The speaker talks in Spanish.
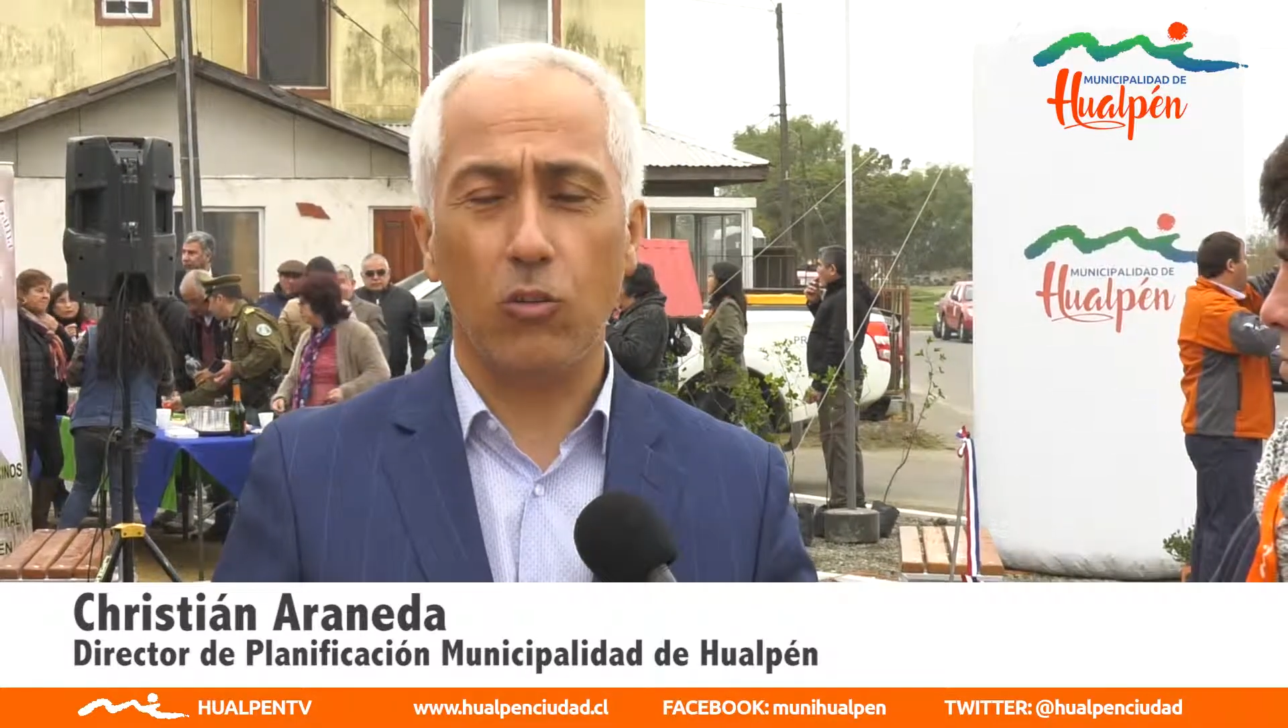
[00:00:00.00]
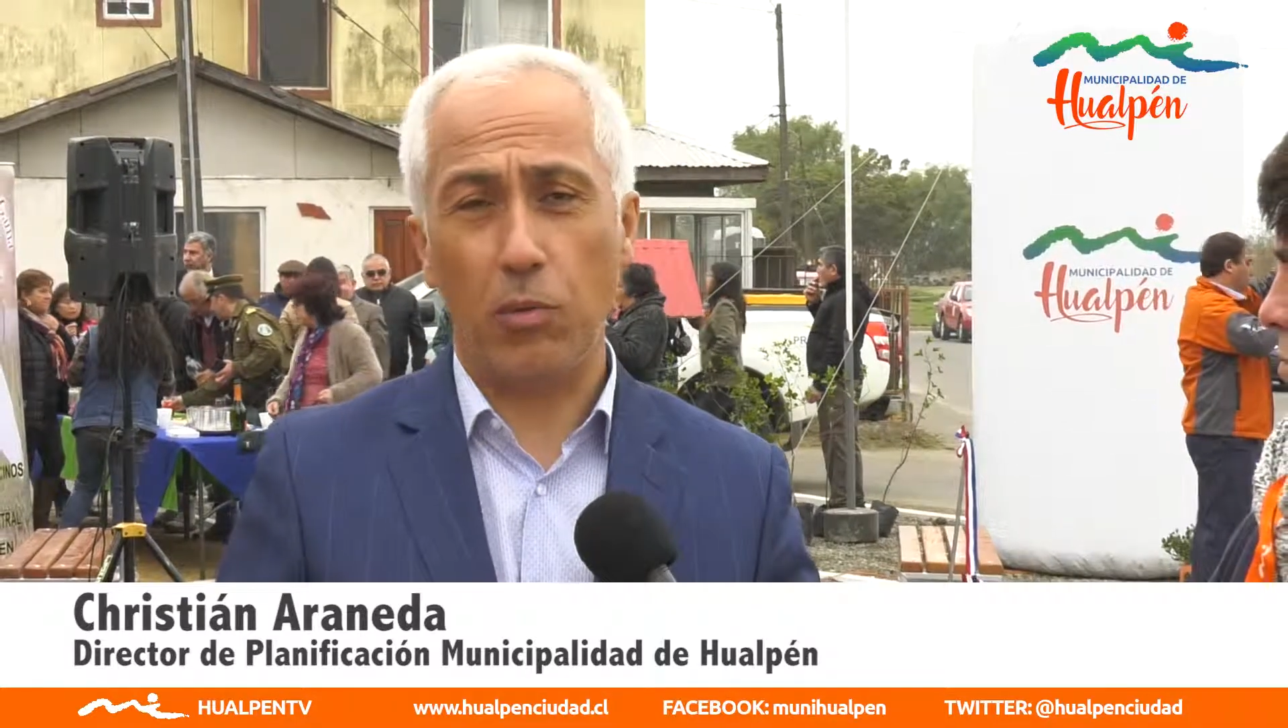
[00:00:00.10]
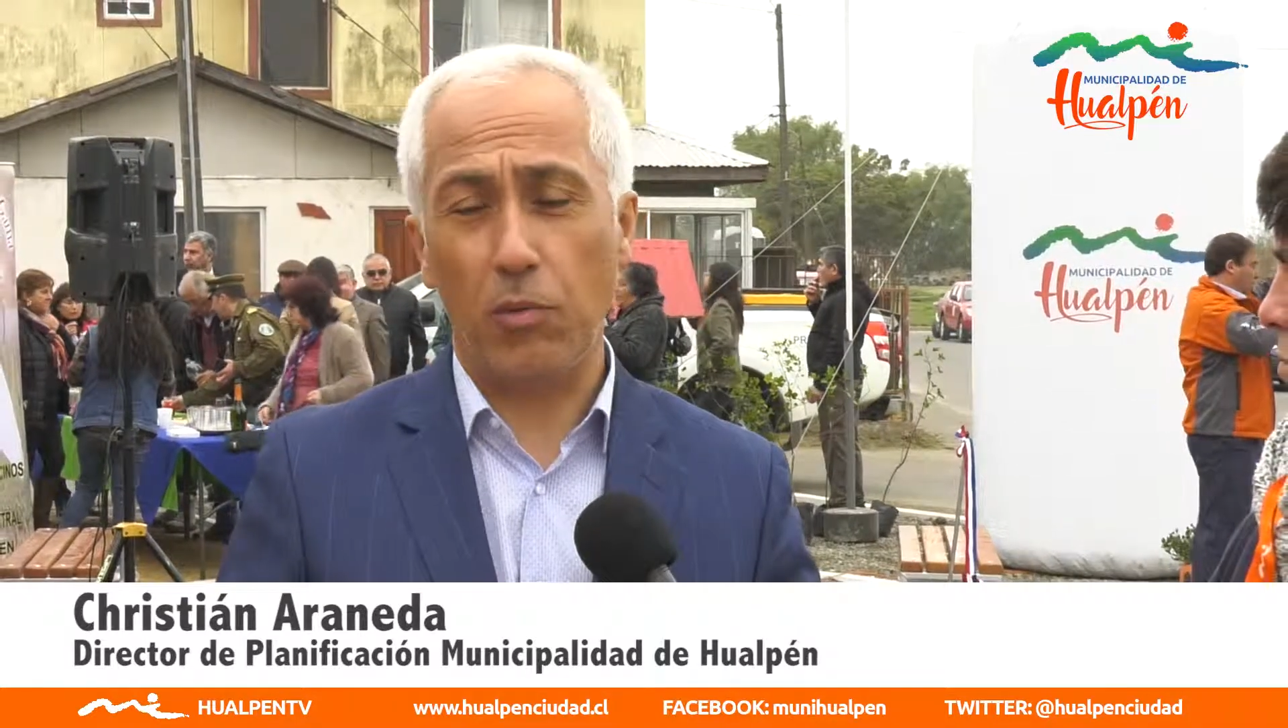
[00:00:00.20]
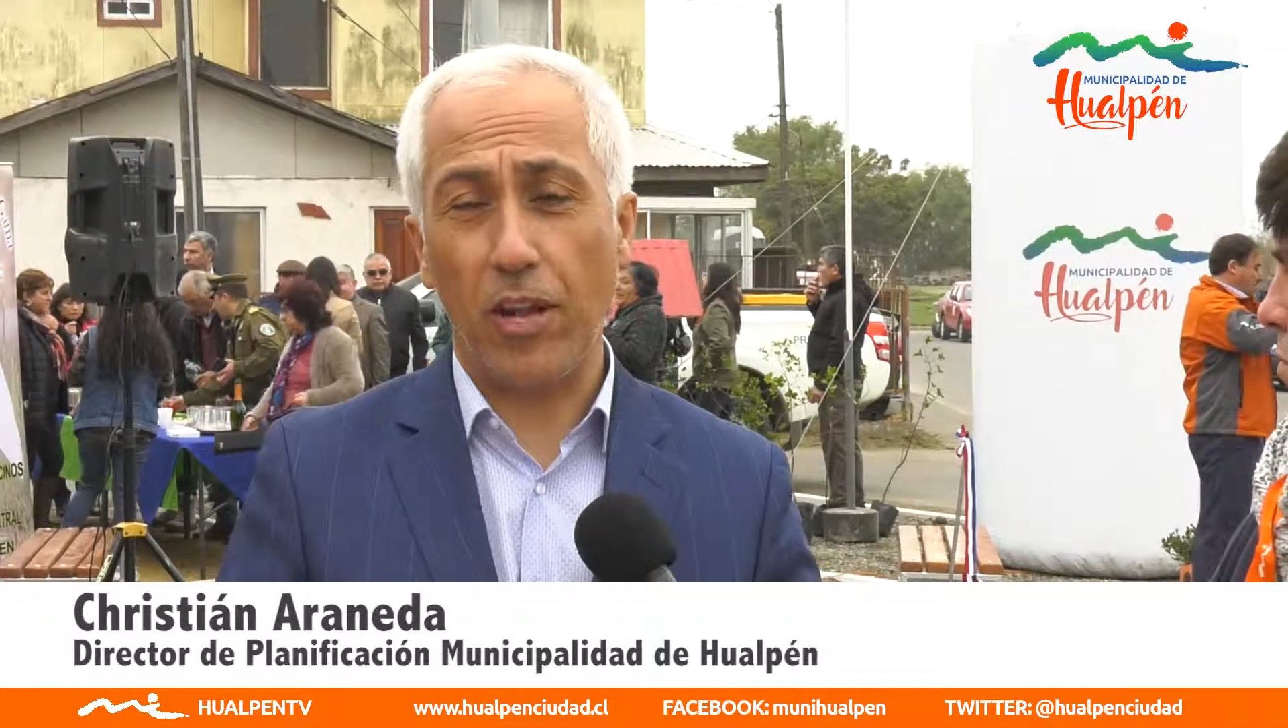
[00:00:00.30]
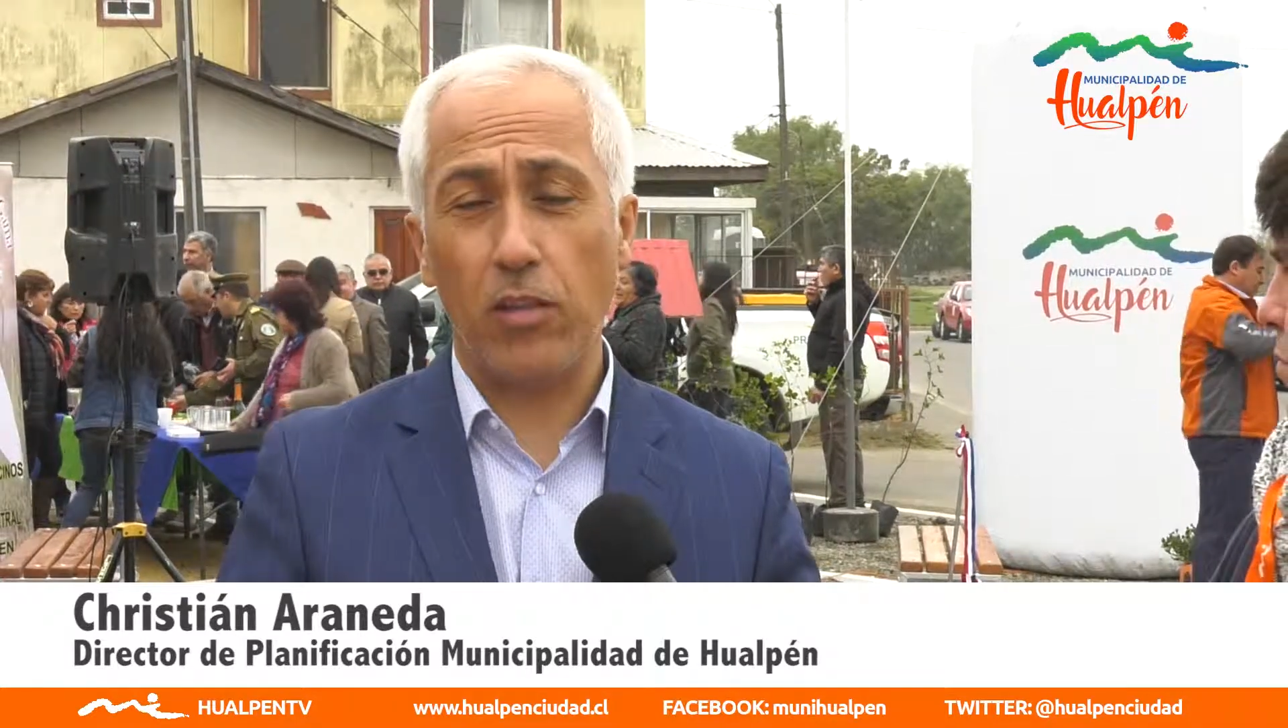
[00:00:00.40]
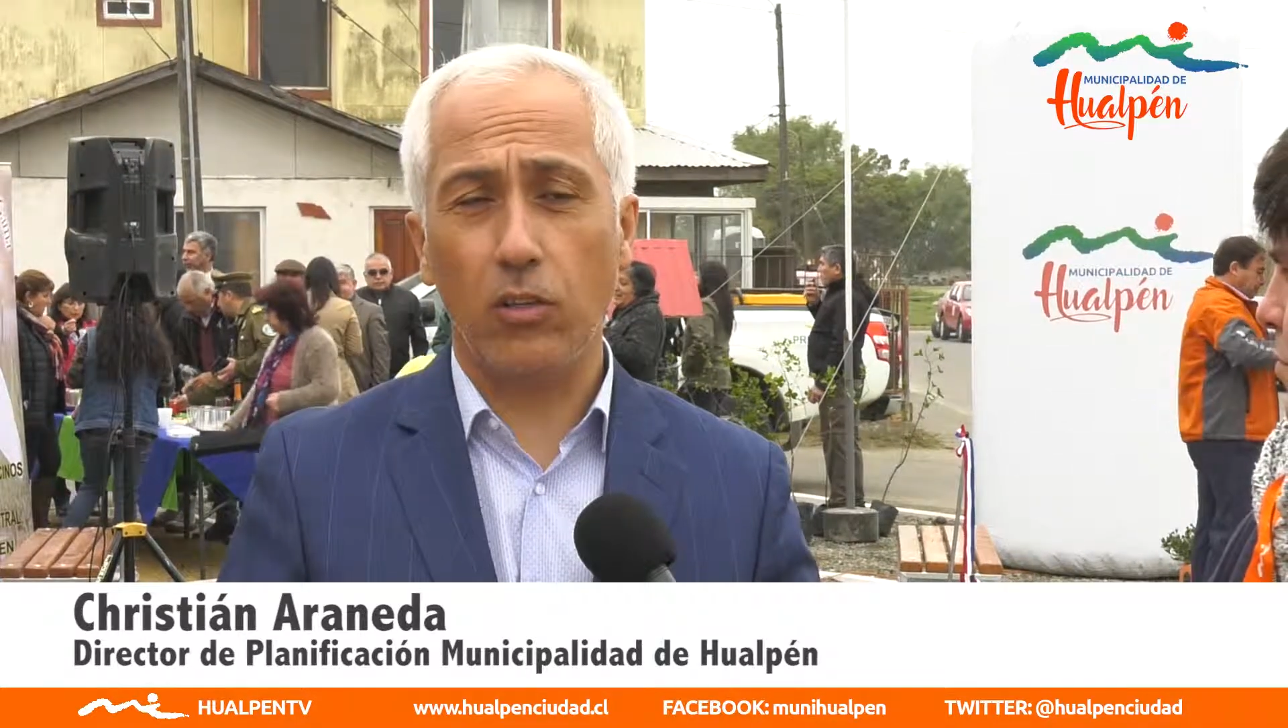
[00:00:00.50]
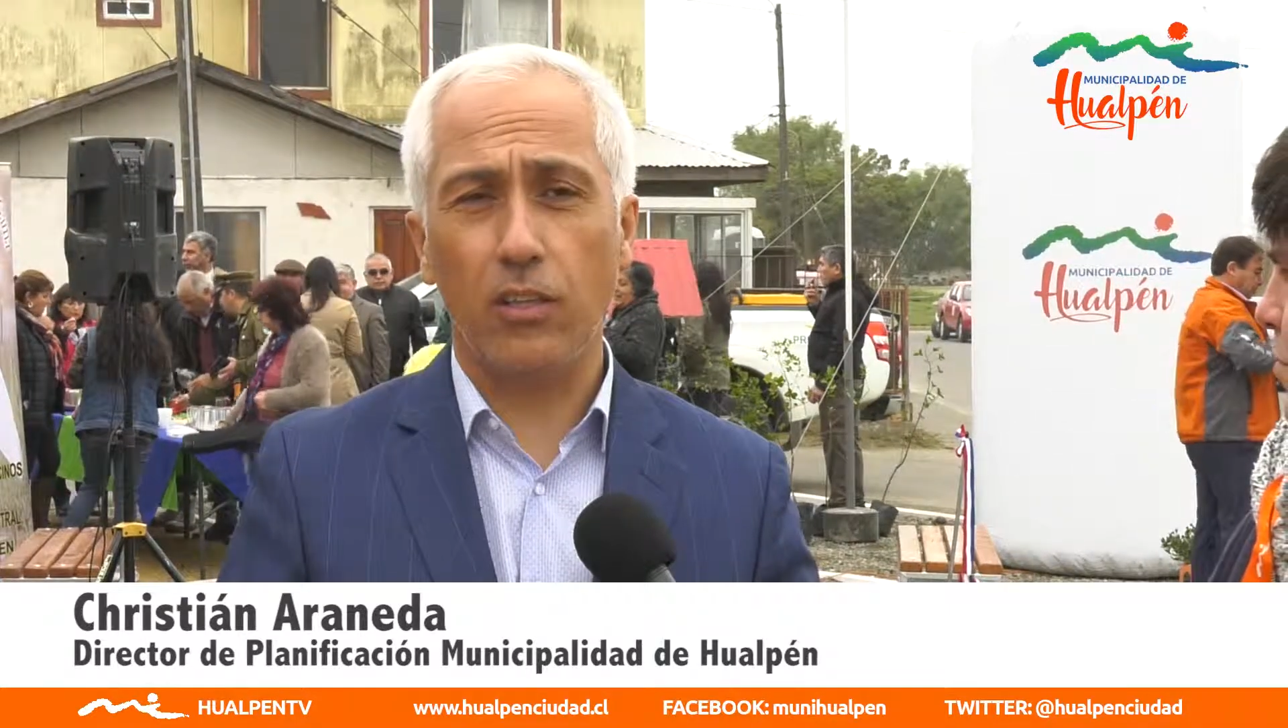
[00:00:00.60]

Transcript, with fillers: conmemorando